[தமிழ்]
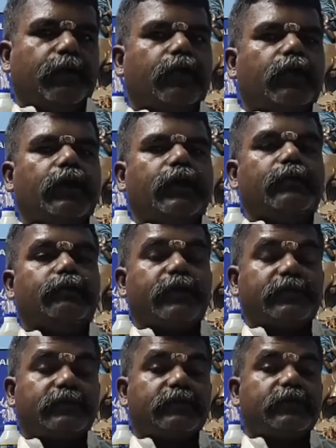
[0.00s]
அவர்களுடைய
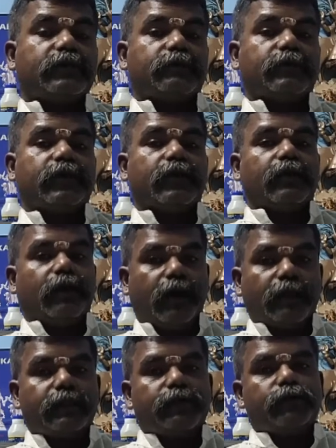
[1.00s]
பேச்சு திறமையால்
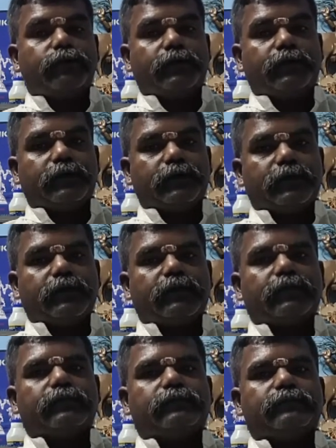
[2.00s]
ஆதரவு
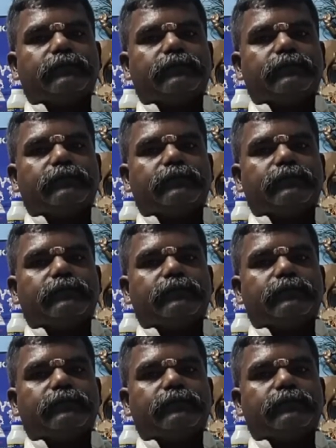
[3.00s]
பெருகுகின்றது